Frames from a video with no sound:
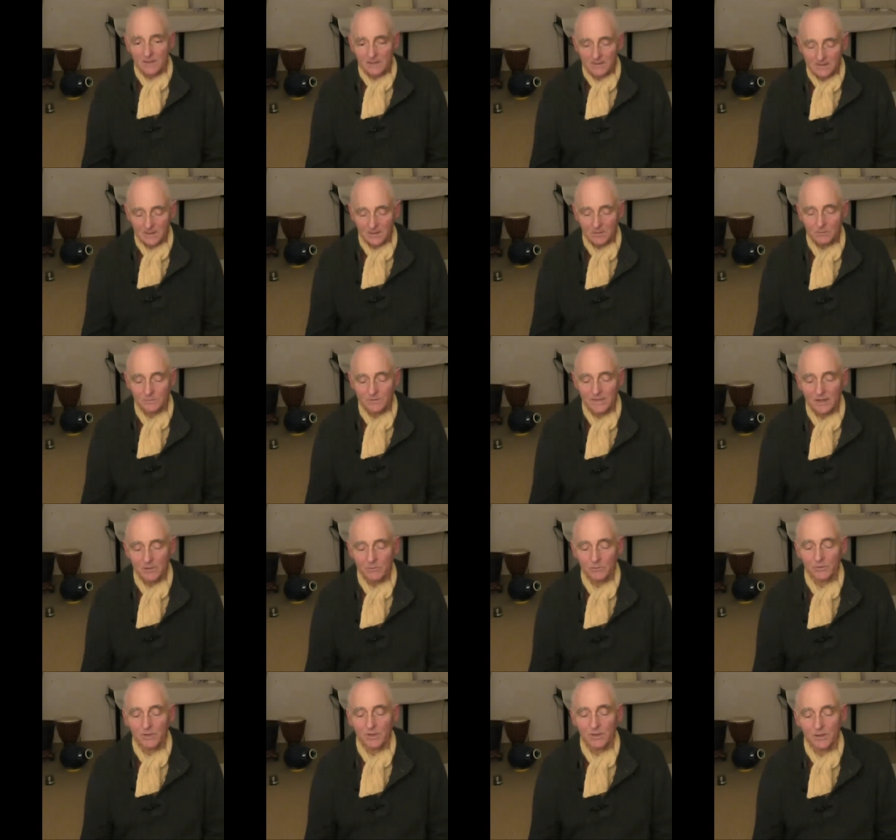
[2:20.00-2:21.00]
c'est comme ça
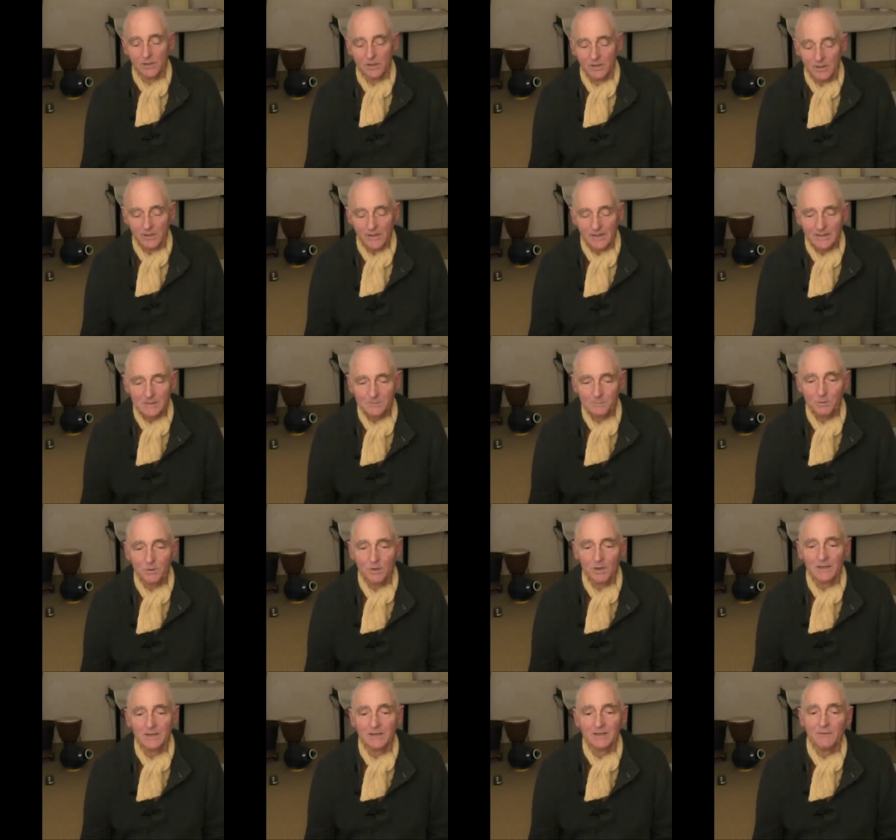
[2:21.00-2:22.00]
qu'on
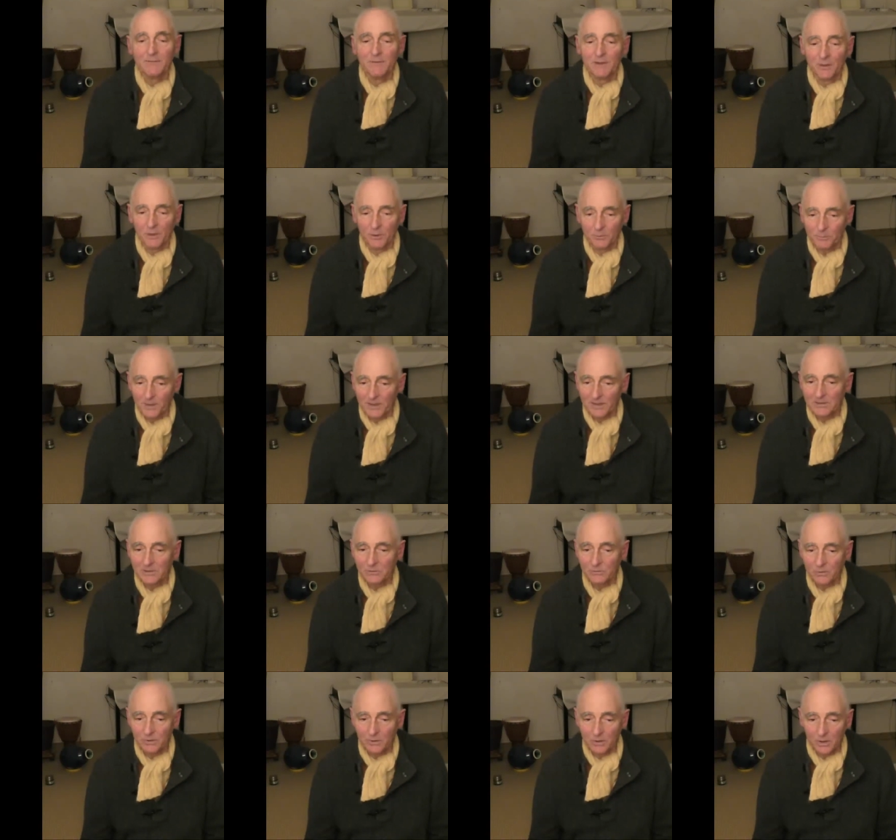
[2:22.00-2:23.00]
explore les différentes parties
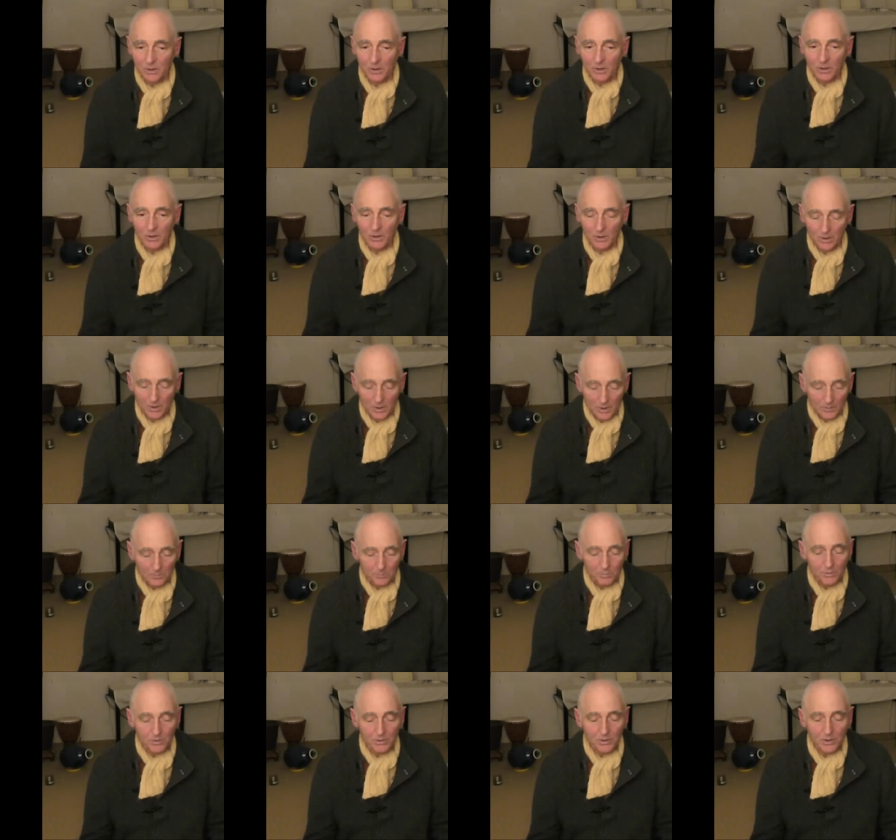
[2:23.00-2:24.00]
du corps
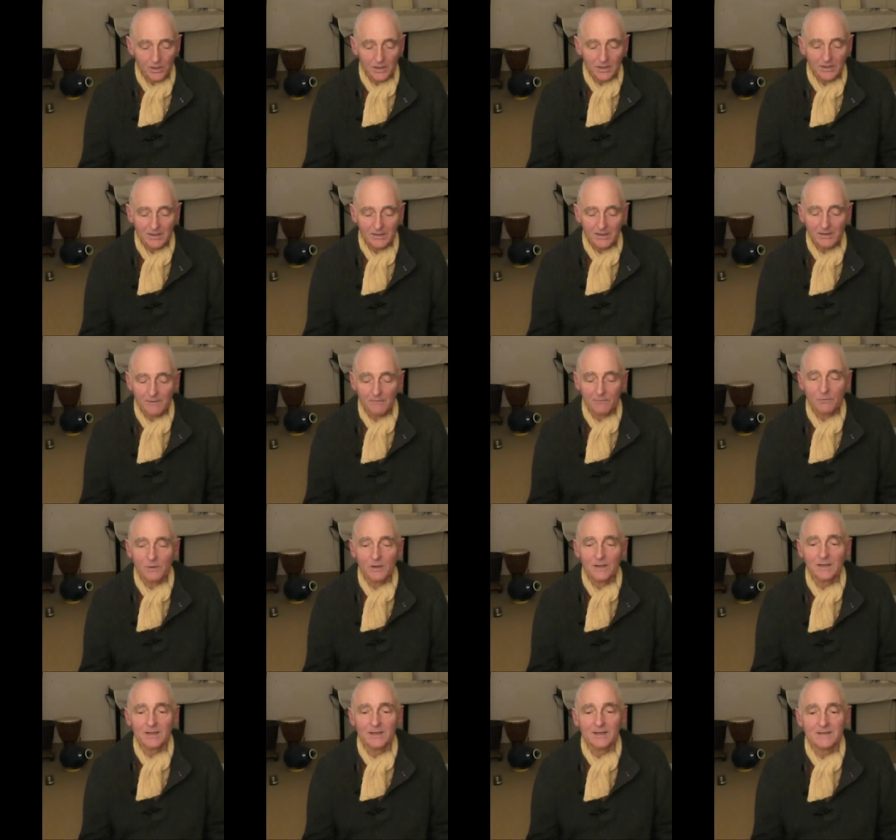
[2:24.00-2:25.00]
qui,
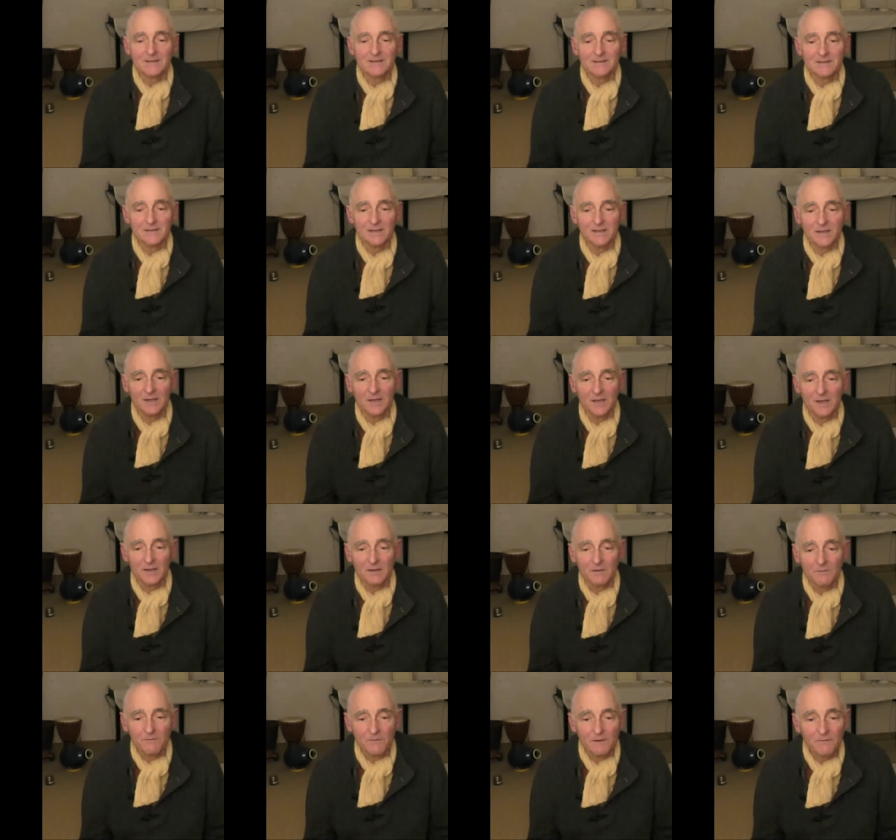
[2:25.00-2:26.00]
vont être ainsi
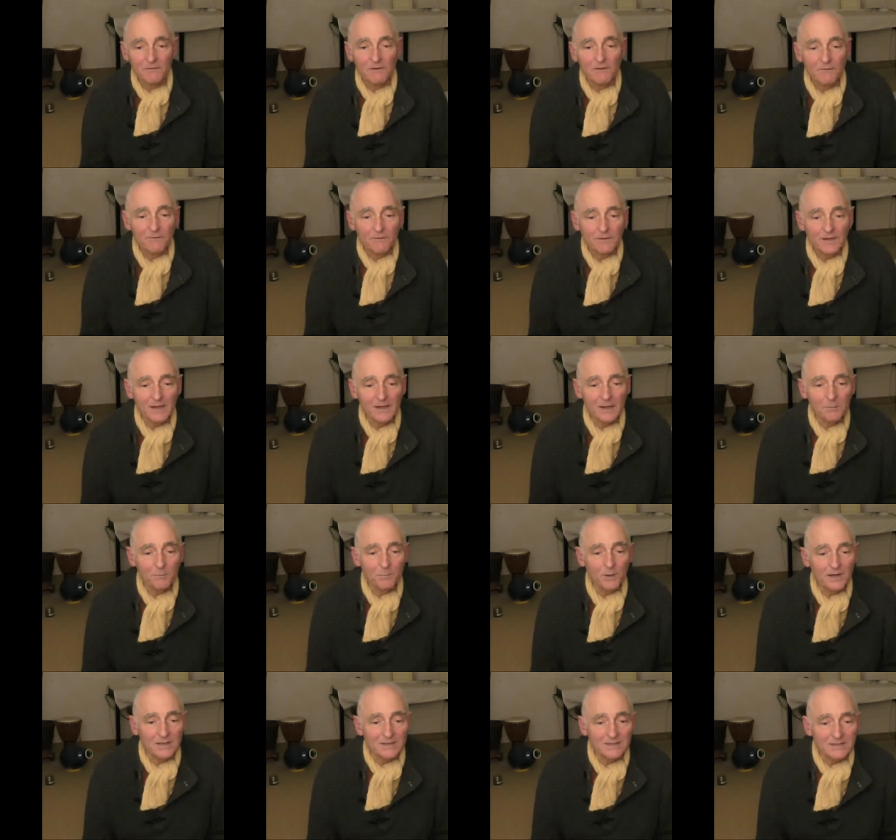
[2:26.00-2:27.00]
vivifiées
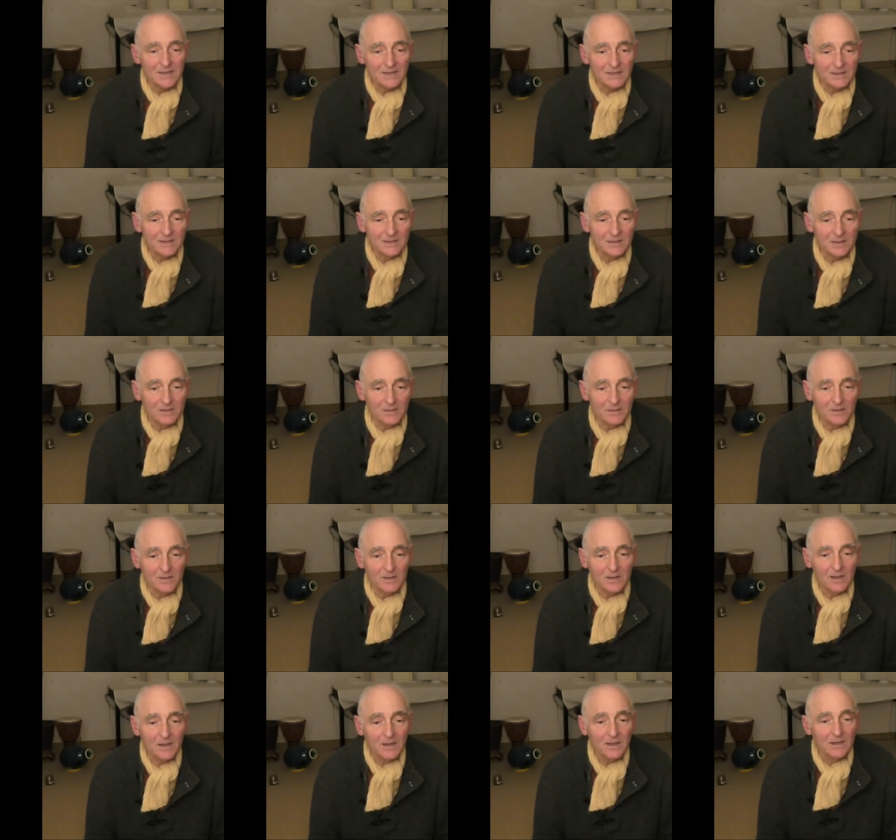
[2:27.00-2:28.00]
par cette
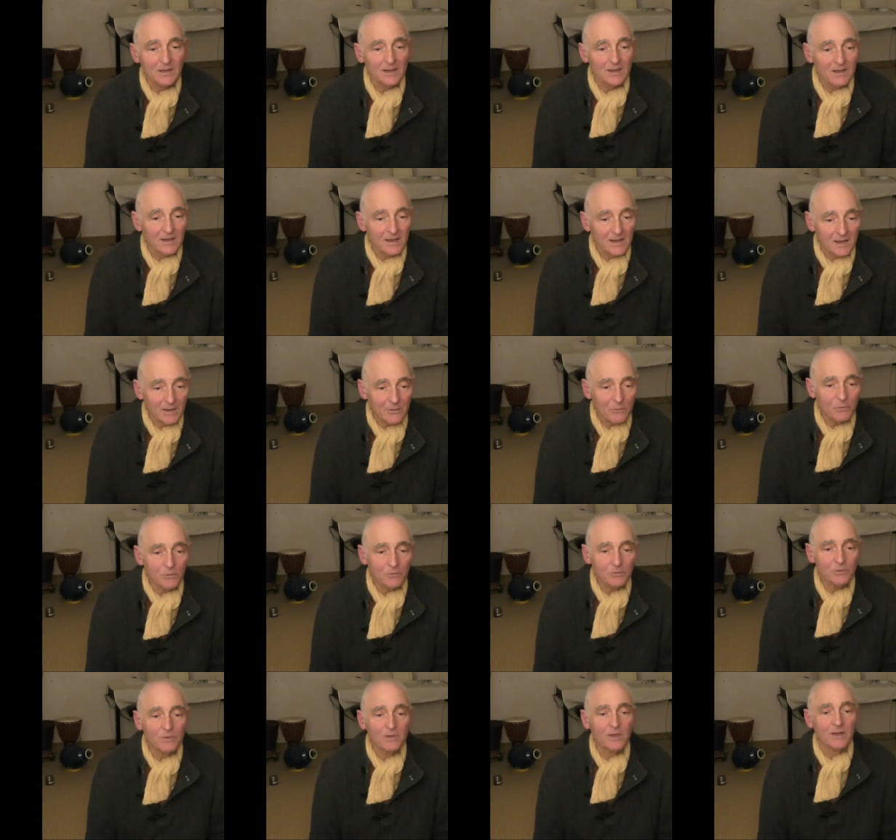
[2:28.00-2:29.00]

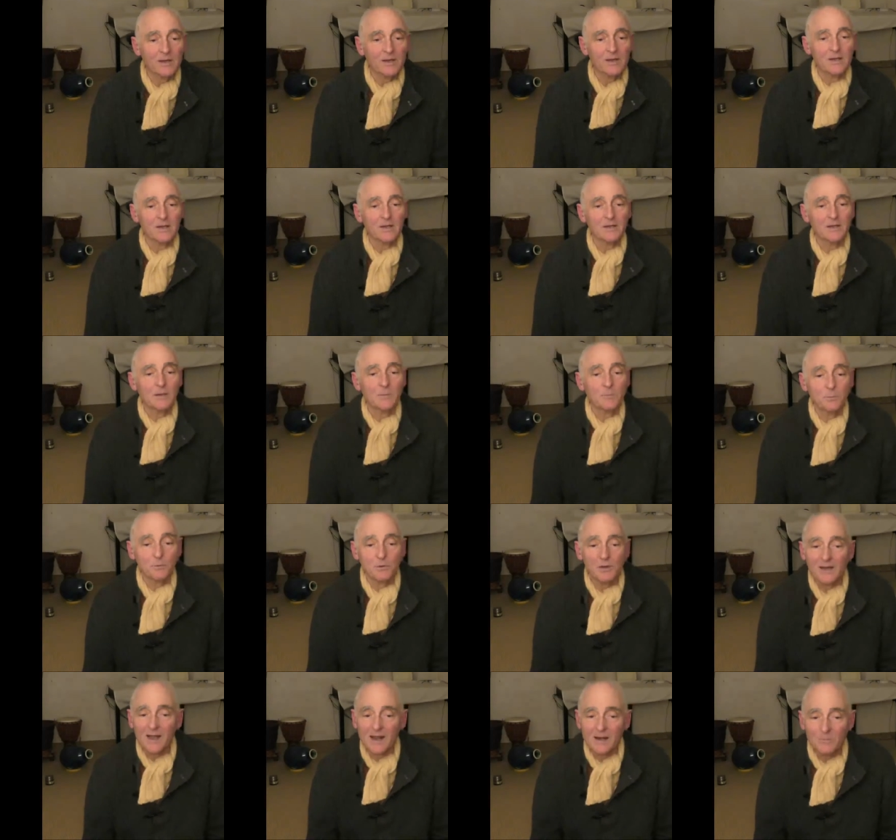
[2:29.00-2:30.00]
écoute hein, qui
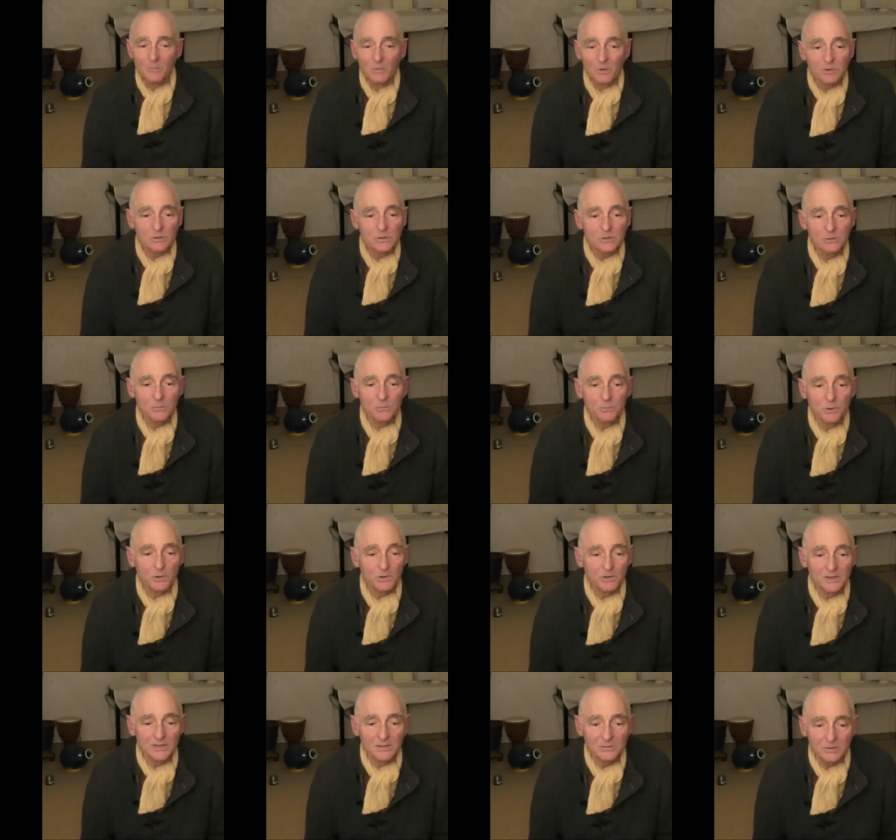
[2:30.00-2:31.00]
peut également se
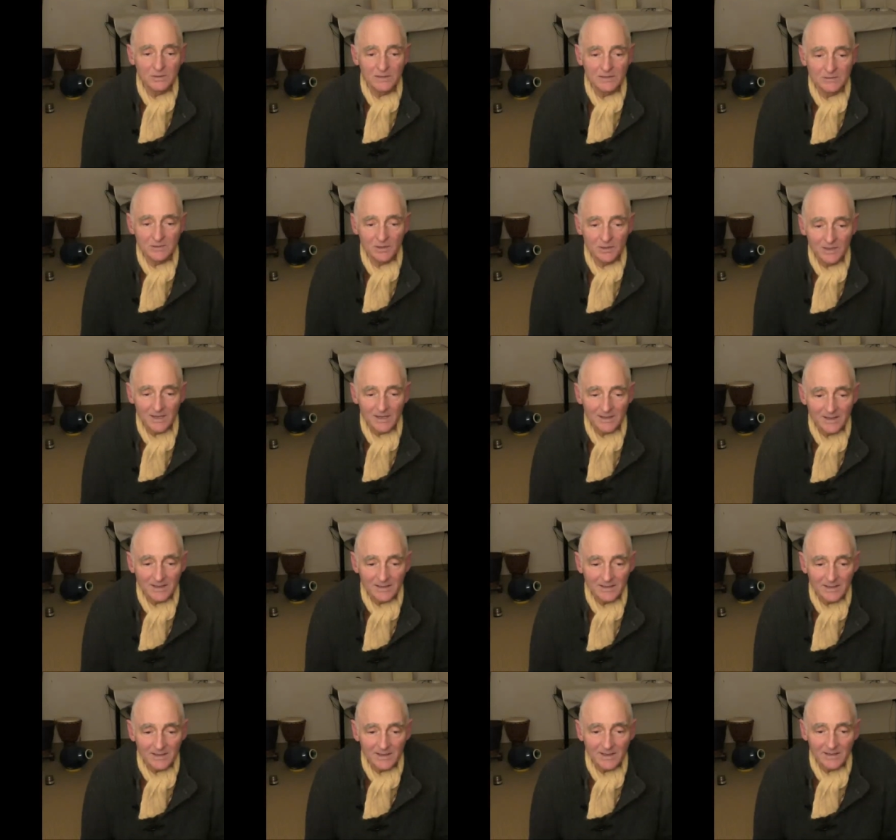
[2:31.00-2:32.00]
porter sur les organes
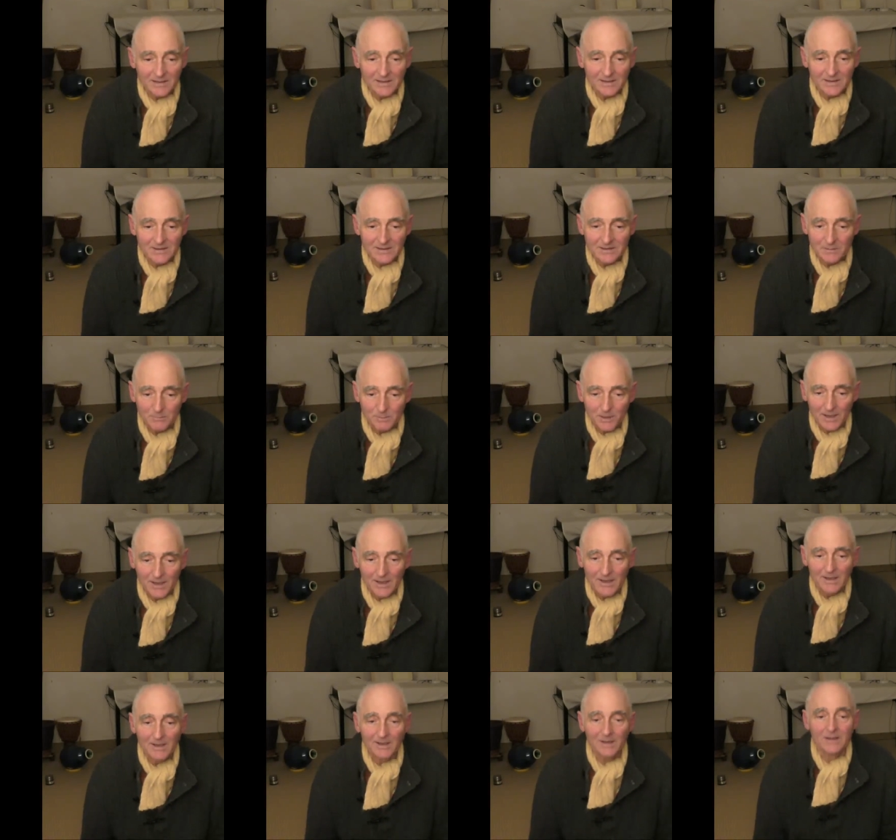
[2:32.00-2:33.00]
internes. C'est
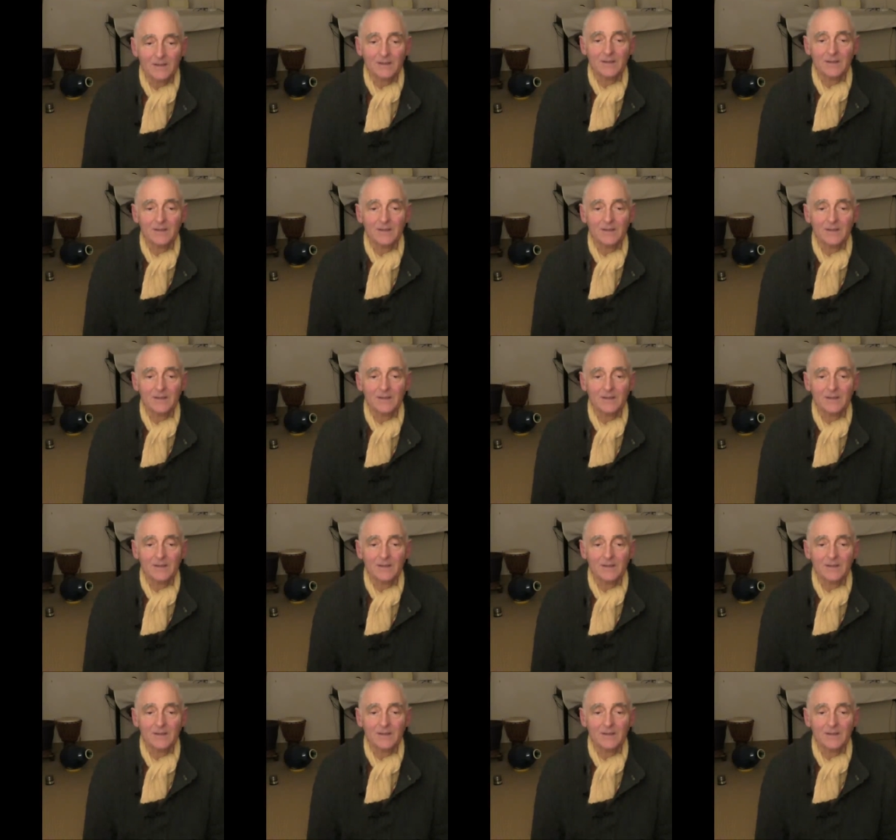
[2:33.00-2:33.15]
pareil.